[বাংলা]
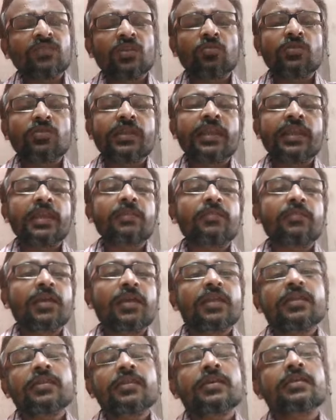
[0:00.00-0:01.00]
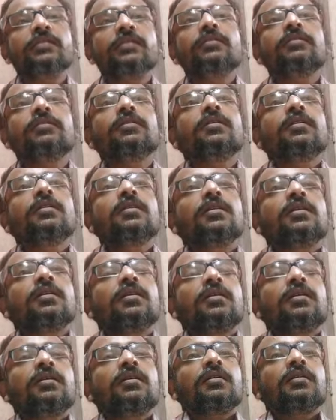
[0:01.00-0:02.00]
দেখুন এগ বাইন্ডিং
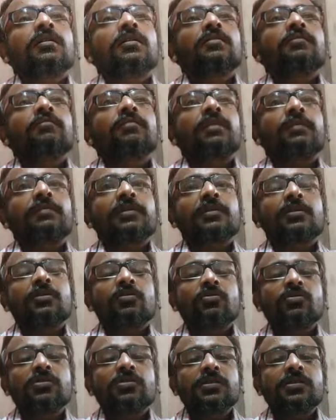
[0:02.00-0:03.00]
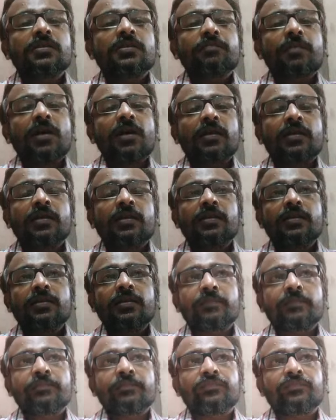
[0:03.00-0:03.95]
ব্যাপারটা হচ্ছে যে পাখির